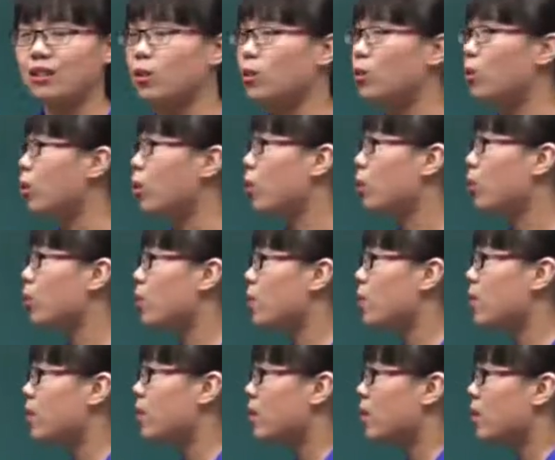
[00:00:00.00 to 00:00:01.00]
行巩固。
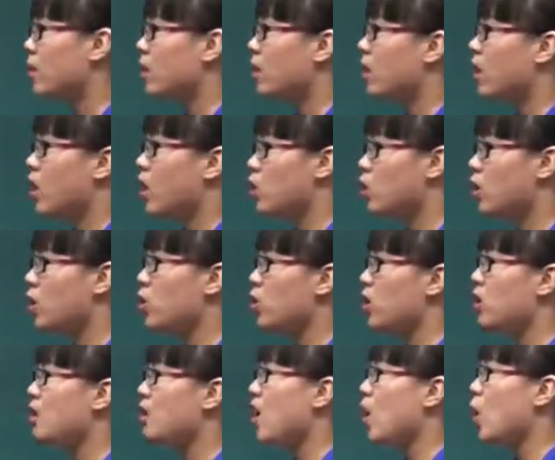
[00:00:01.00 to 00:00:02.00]
说
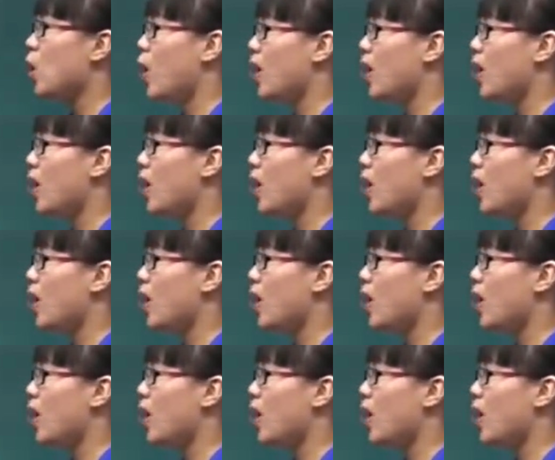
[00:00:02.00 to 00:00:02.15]
学校